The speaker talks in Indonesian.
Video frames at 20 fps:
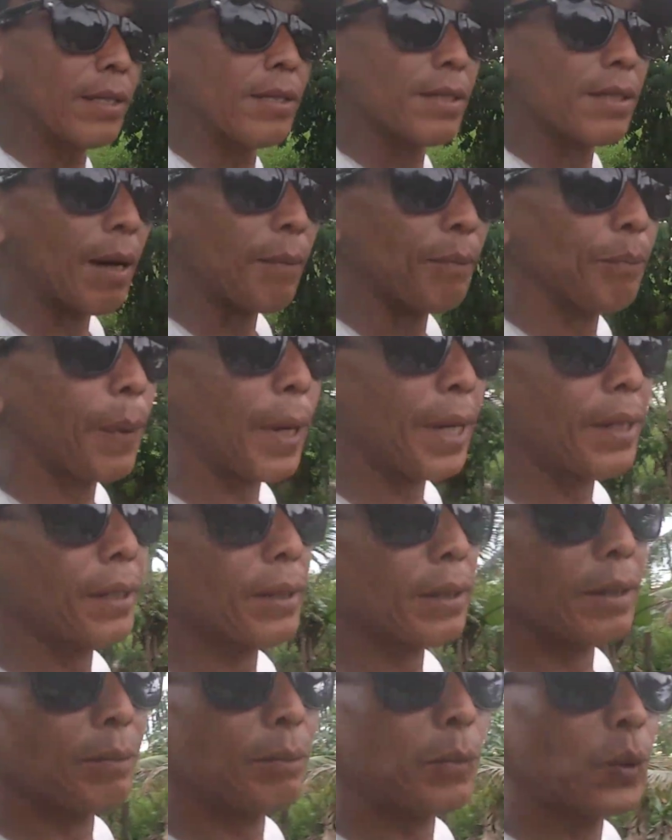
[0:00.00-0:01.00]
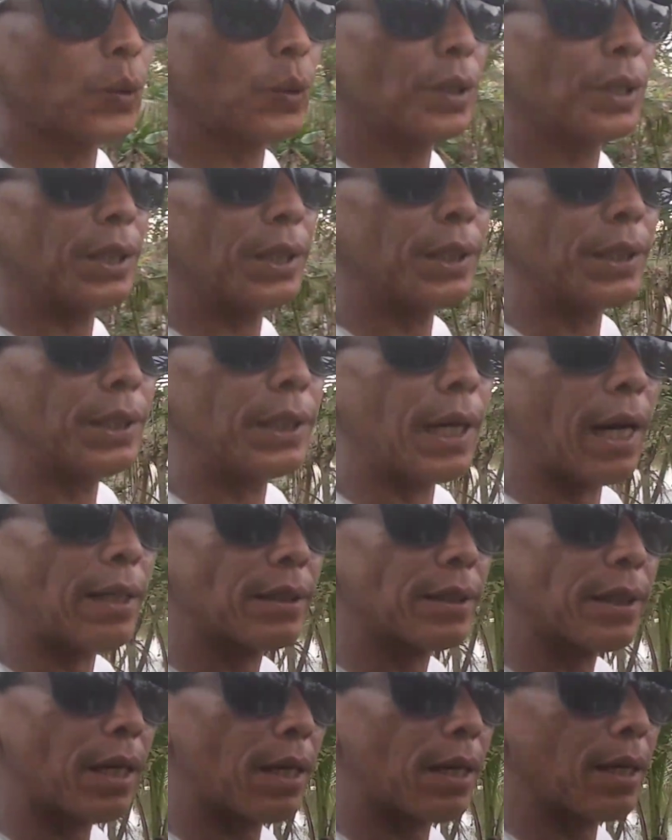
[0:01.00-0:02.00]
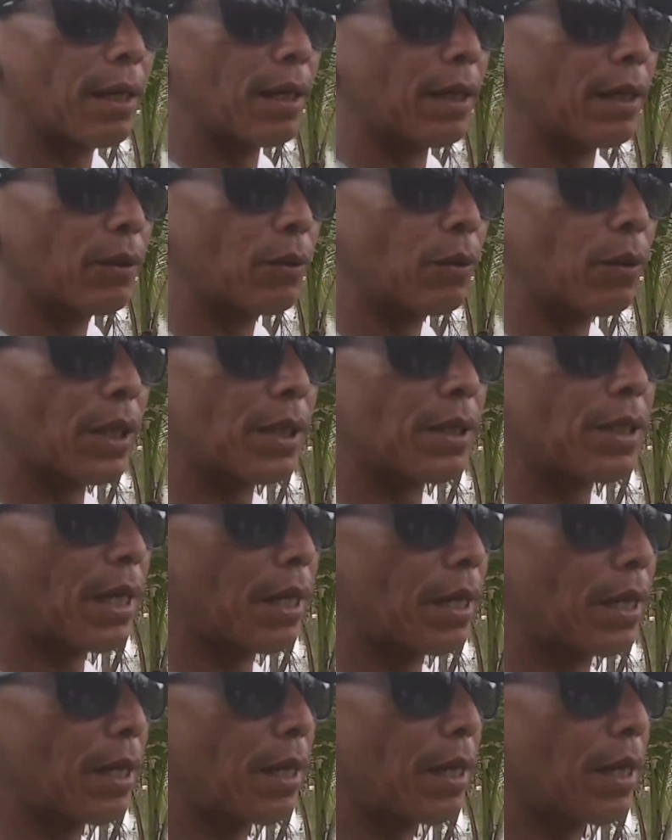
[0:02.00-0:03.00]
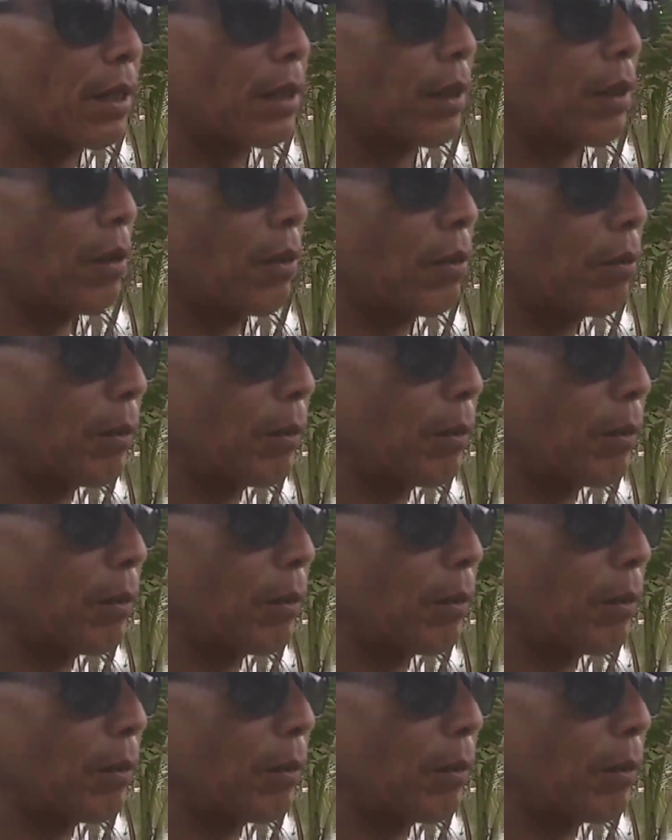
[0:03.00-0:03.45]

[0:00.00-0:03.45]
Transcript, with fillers: Sampai ketemu di acara ngurek saya atau